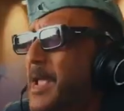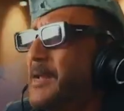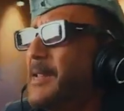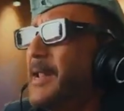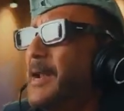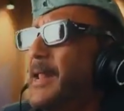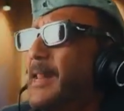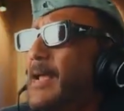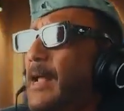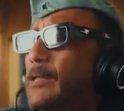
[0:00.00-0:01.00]
एक सेकंड ना
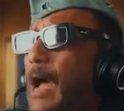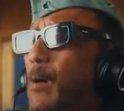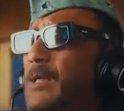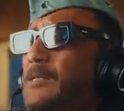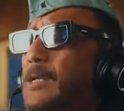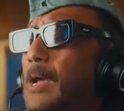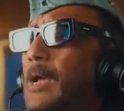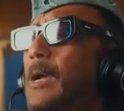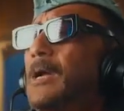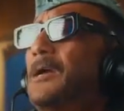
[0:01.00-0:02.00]
डालिंग खा तो आवाज
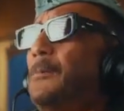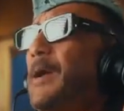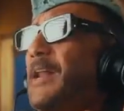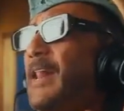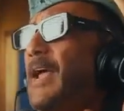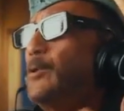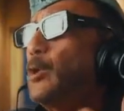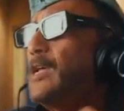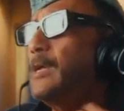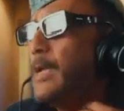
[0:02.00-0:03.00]
हाँ, बैठे लाया हाँ,
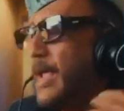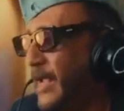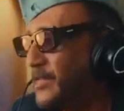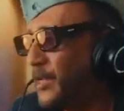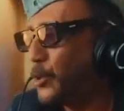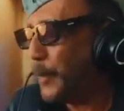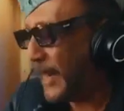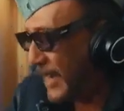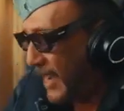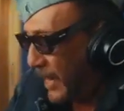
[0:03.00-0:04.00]
थोड़ा एक सीतू
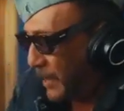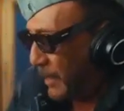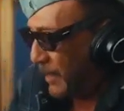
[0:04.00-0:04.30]
पलाड़ी खा के मैं